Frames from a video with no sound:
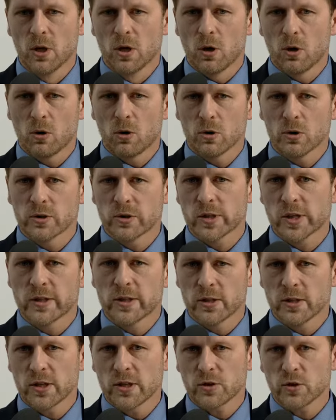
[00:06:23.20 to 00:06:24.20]
und in
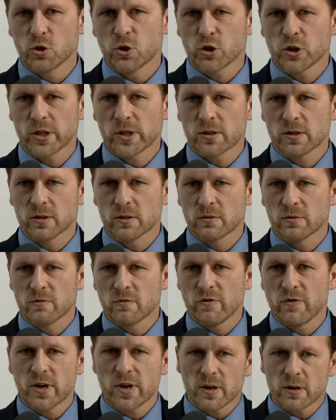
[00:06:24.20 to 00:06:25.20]
den nächsten Schritten
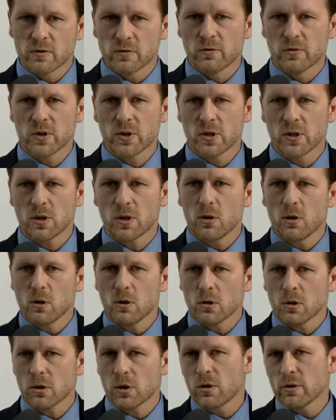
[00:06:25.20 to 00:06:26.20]
werden wir
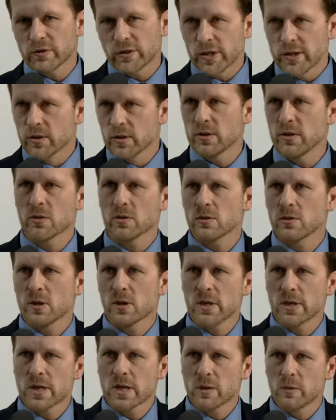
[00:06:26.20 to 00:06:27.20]
auch auf der
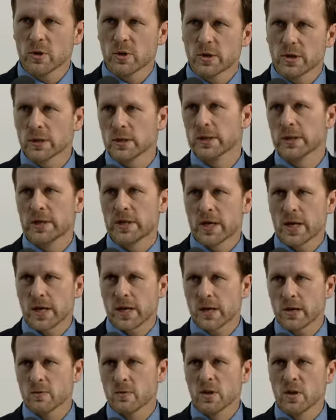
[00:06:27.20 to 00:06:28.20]
internationalen Ebene
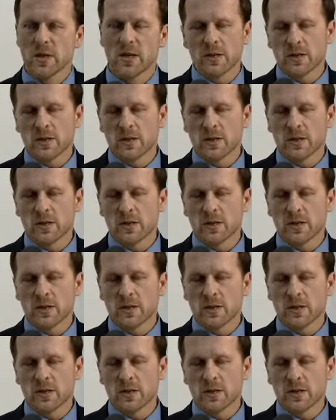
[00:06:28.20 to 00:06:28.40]
gehen.